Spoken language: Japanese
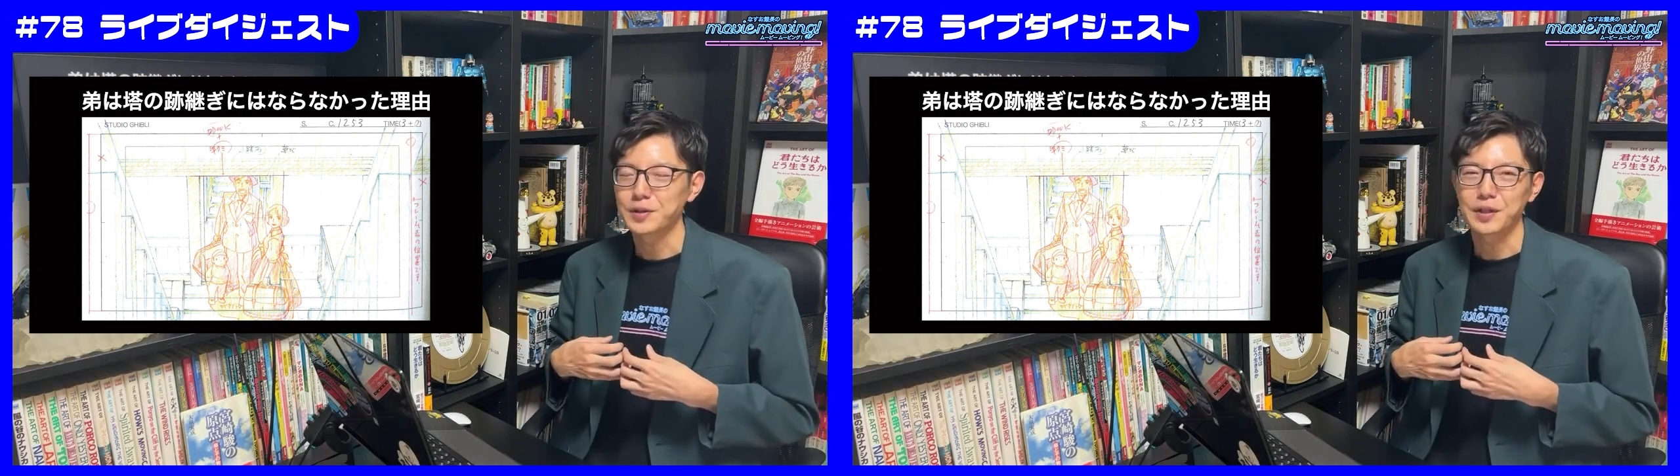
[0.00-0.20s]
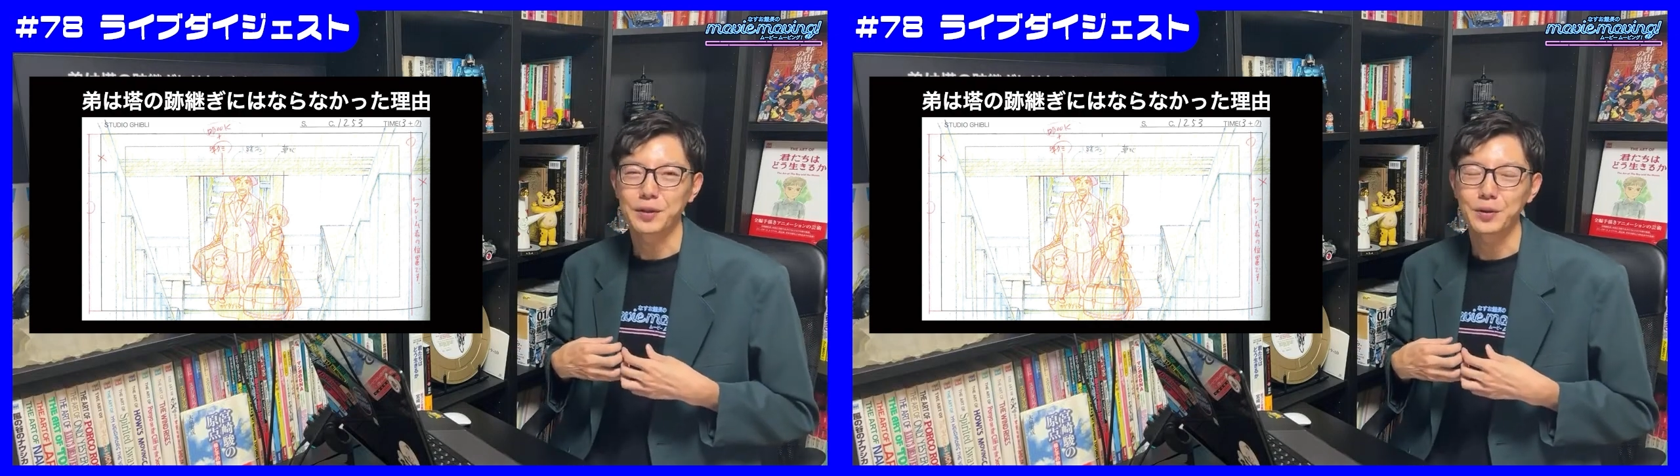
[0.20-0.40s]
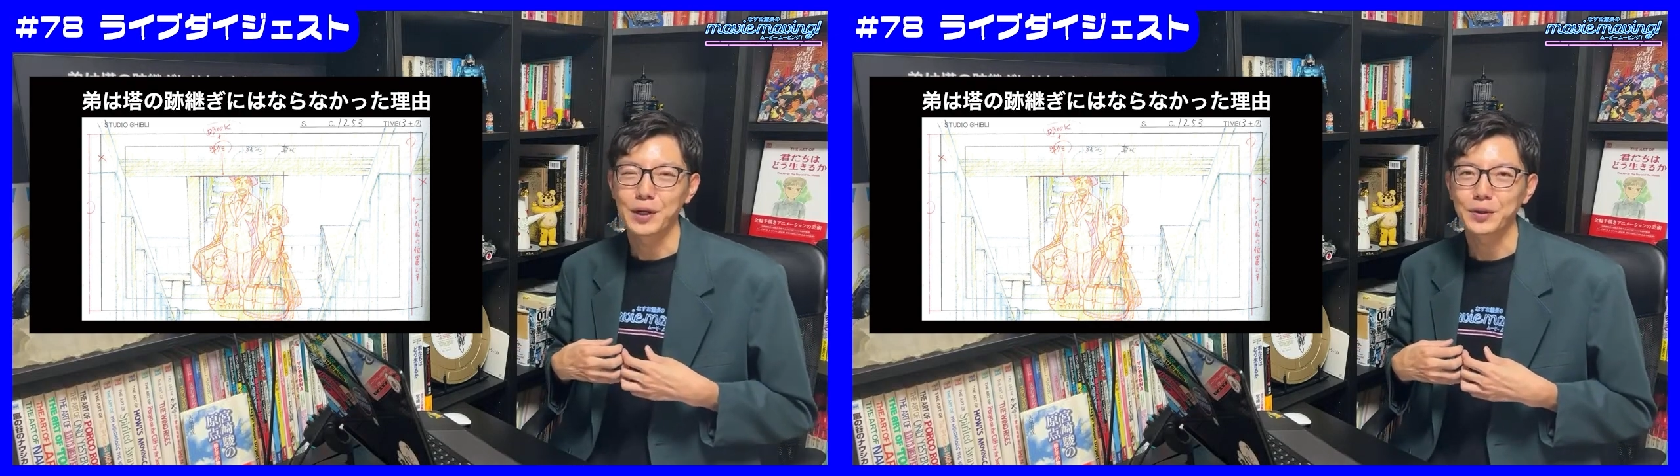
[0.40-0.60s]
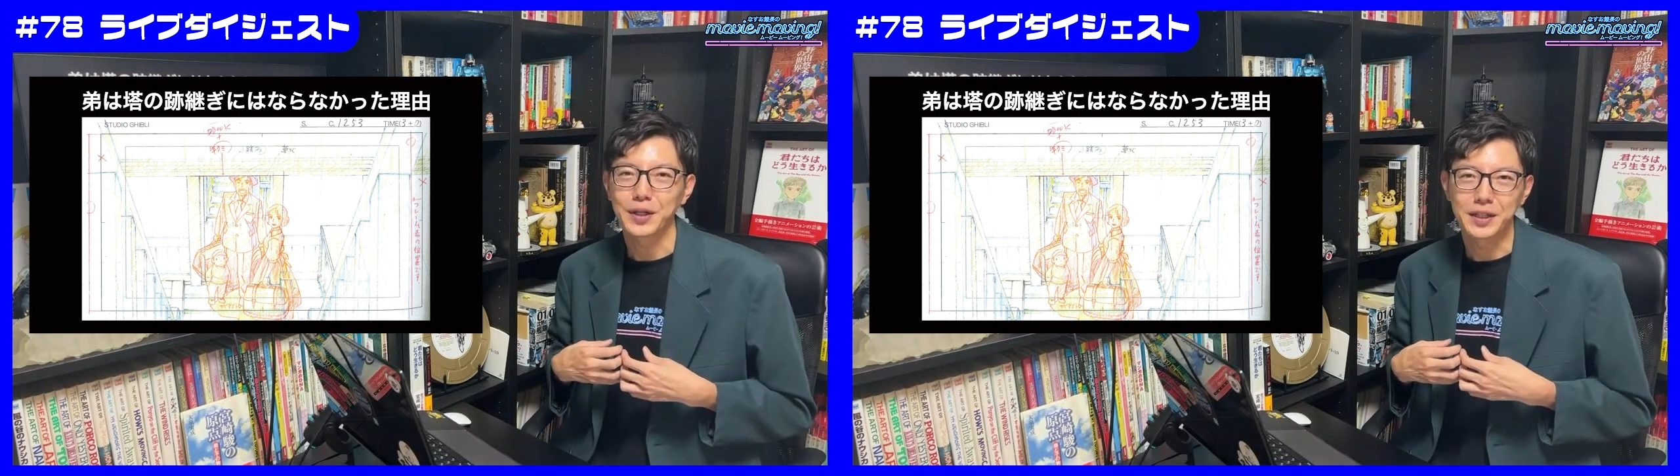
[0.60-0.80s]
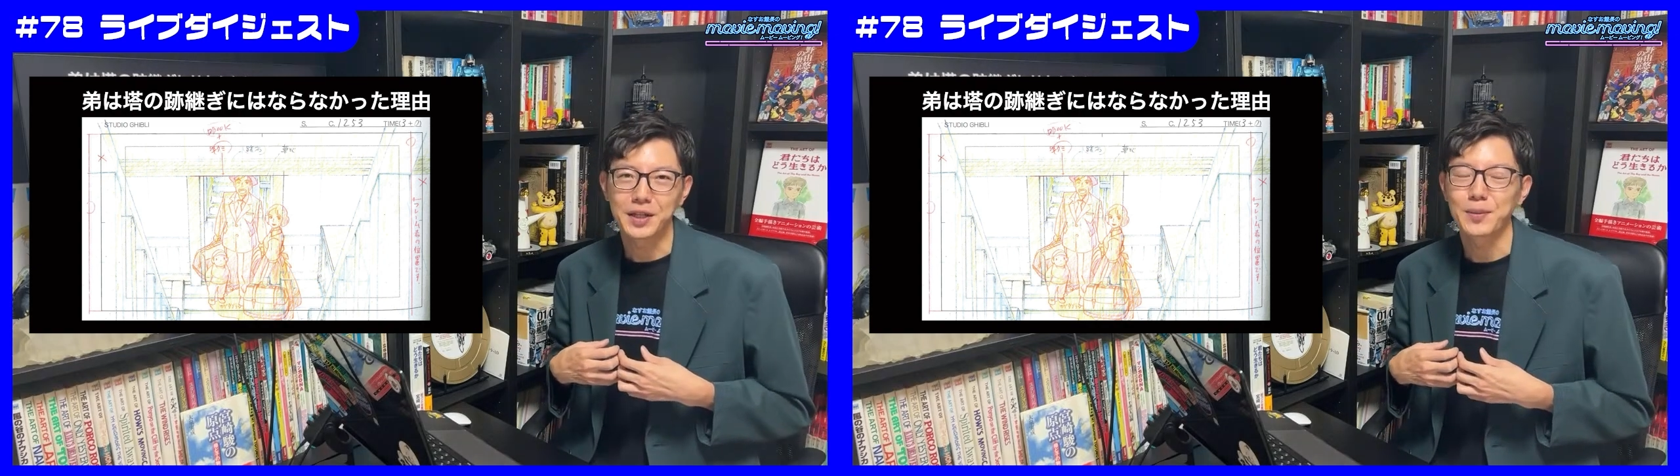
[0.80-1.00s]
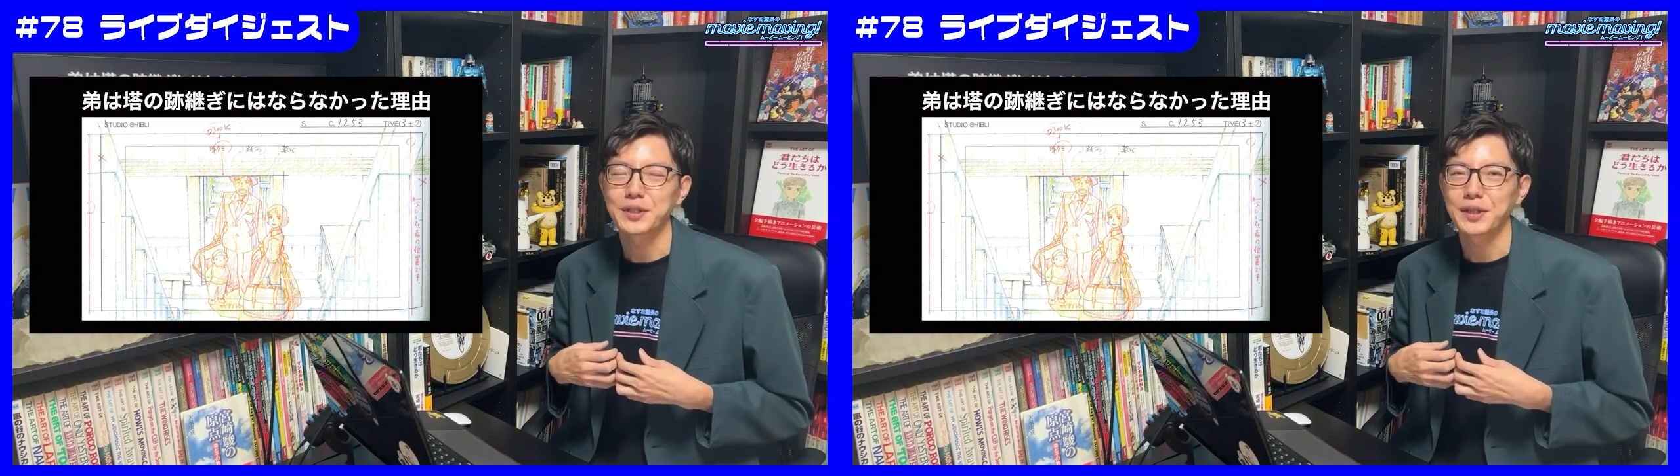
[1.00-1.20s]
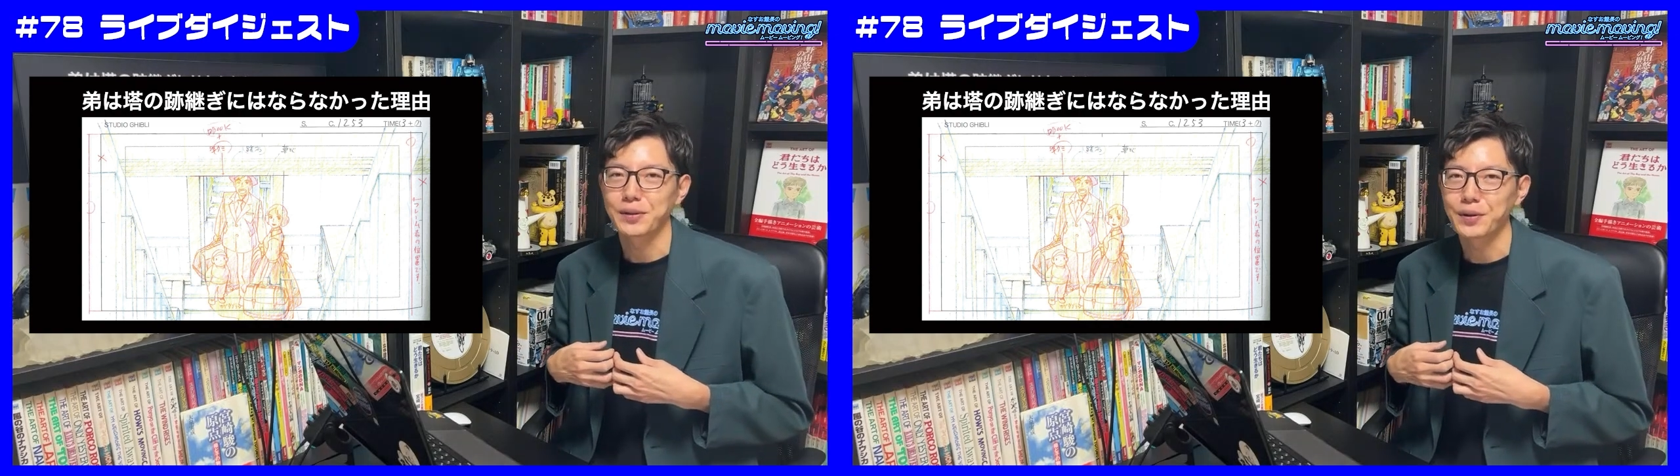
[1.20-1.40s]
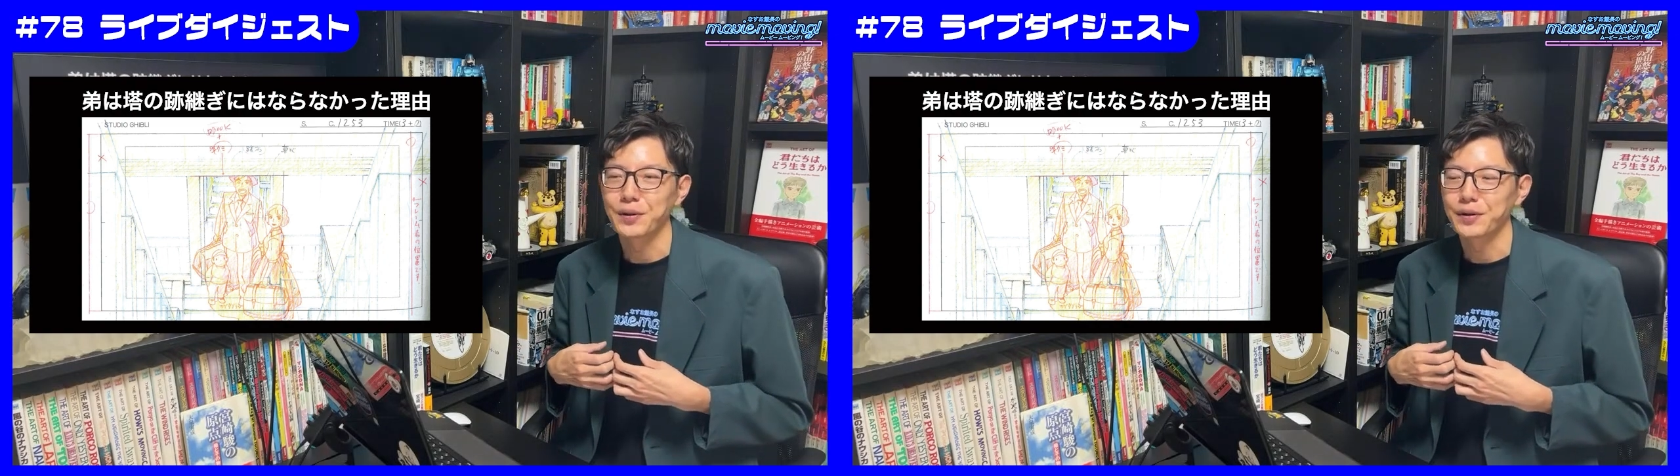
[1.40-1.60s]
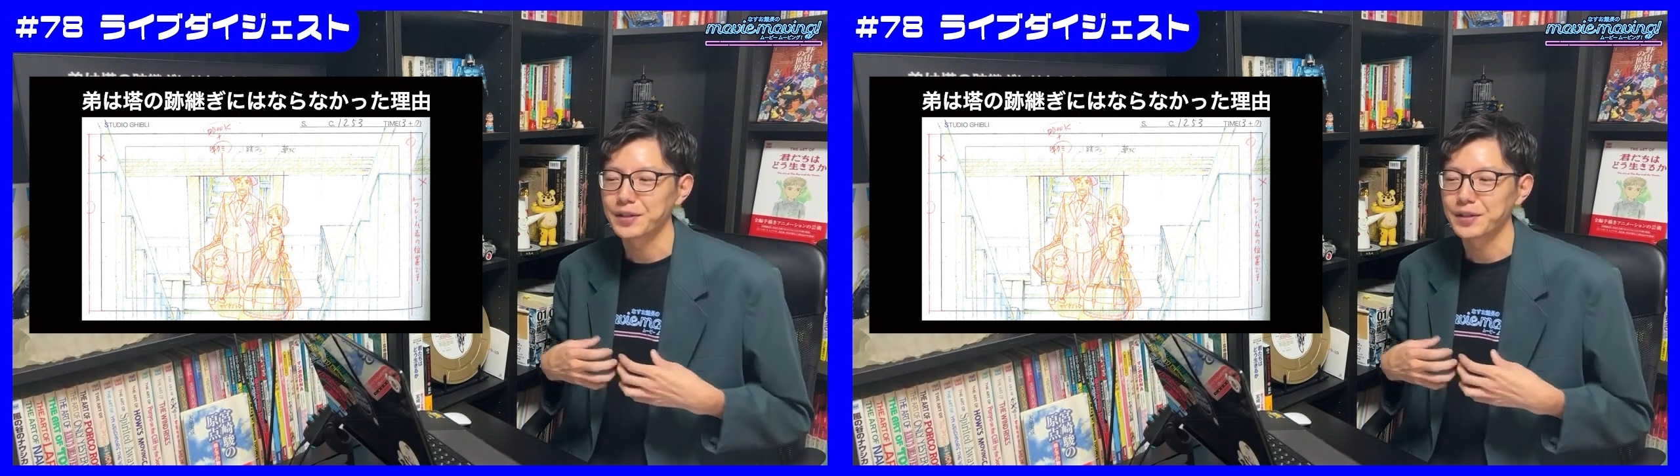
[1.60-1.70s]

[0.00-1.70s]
つき10日とかって言いますけど、